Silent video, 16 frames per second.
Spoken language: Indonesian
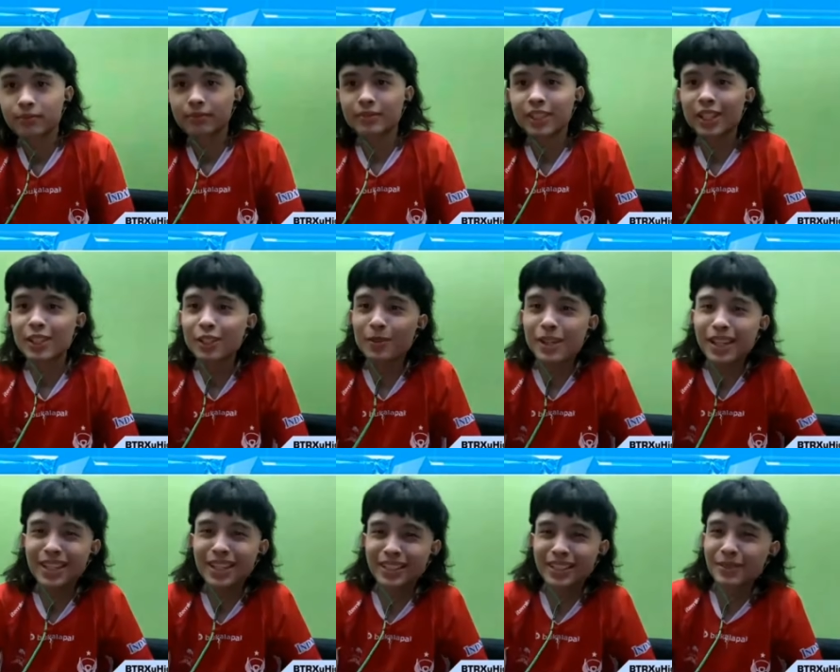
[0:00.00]
apa kabar?
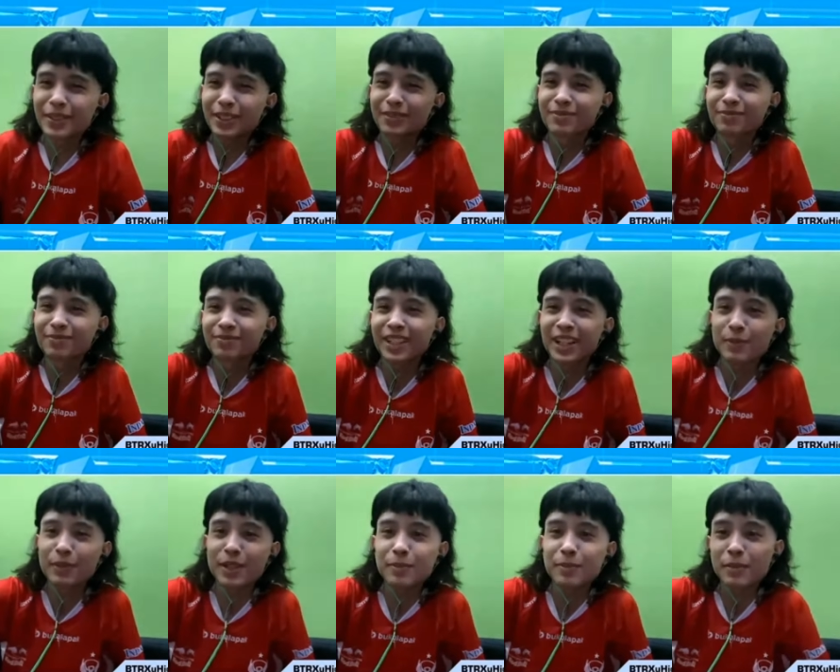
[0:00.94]
Halo Bang, Assalamualaikum.
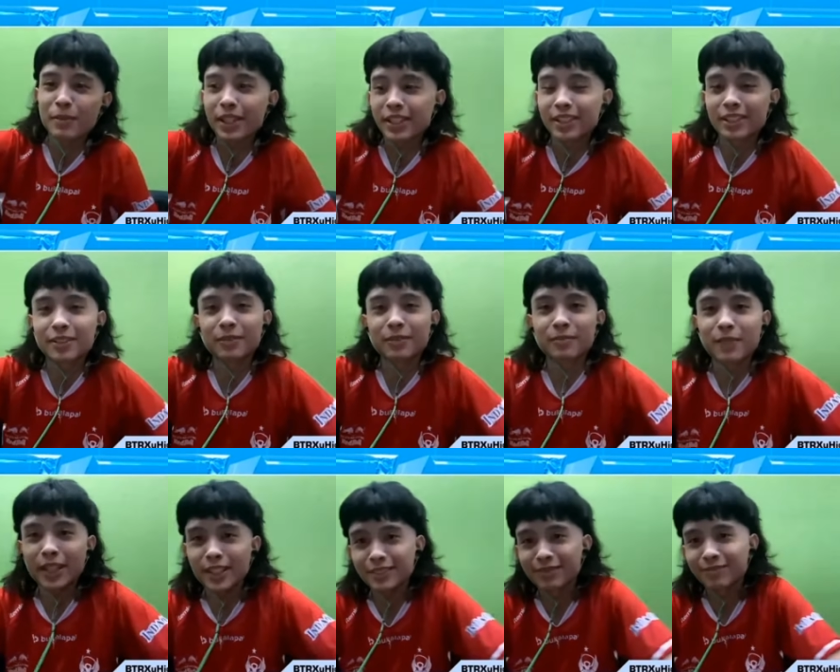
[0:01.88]

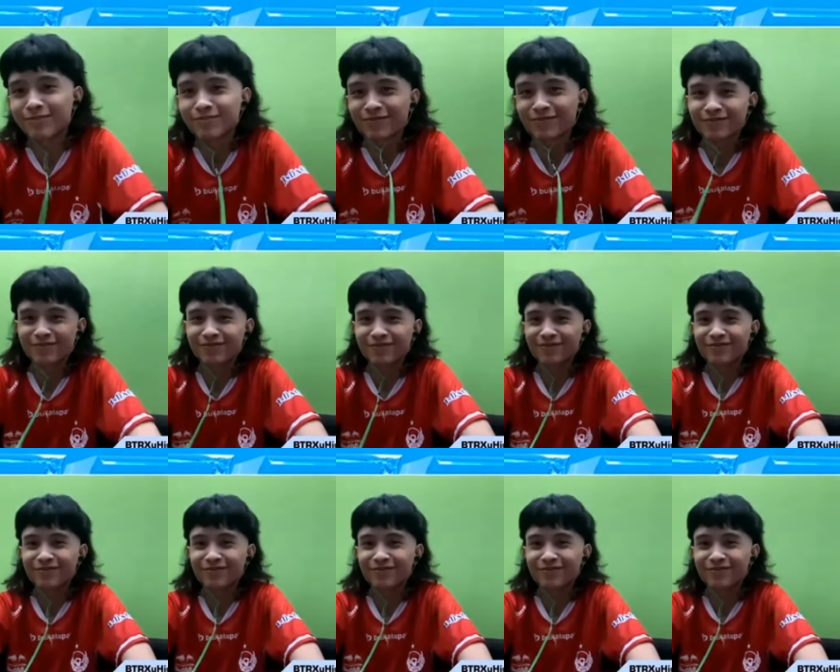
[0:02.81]
Waalaikumsalam. Baik. baik.